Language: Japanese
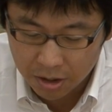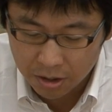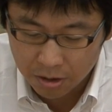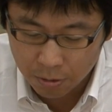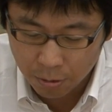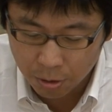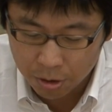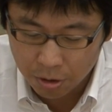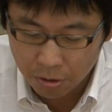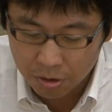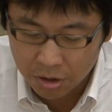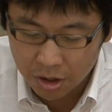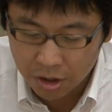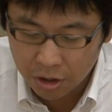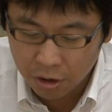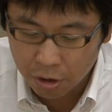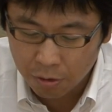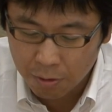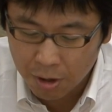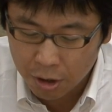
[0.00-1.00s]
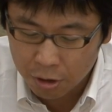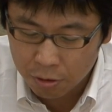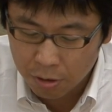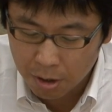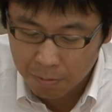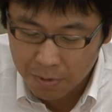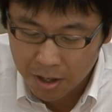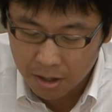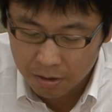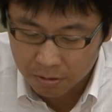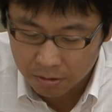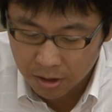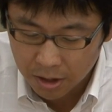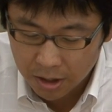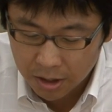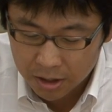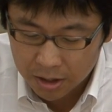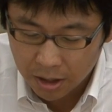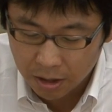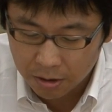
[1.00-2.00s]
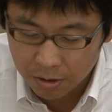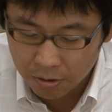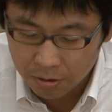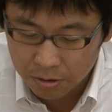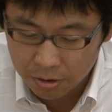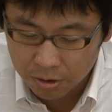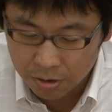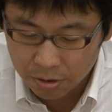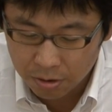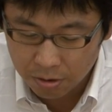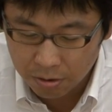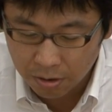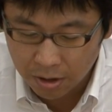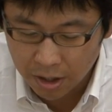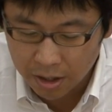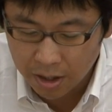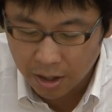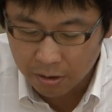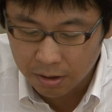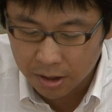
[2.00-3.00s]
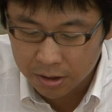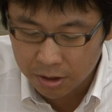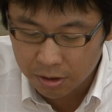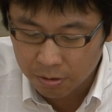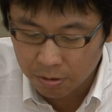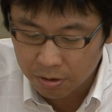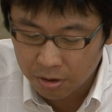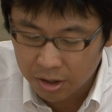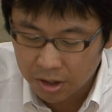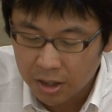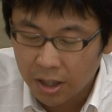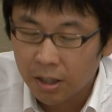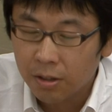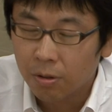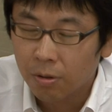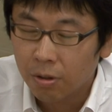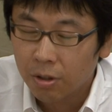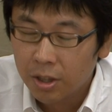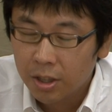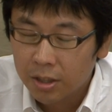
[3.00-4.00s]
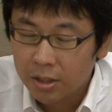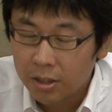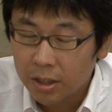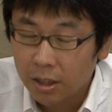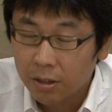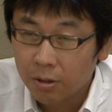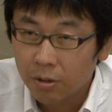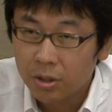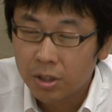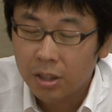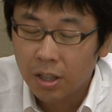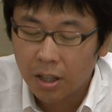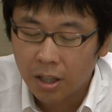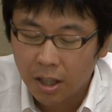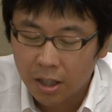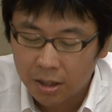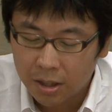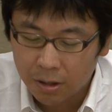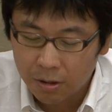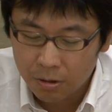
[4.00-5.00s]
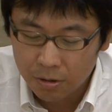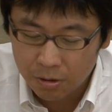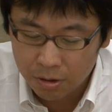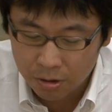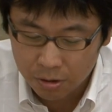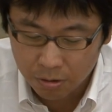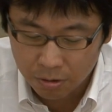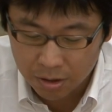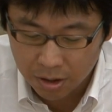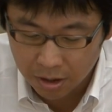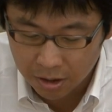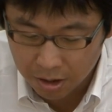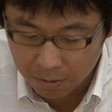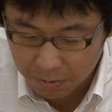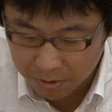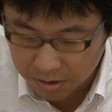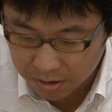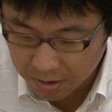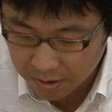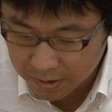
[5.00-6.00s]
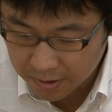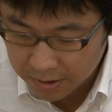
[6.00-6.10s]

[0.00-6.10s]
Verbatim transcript: 労基署の認定を上回るひゃくよんじゅうよんからひゃくはちじゅうろくじかんの残業時間があったという主張をされています。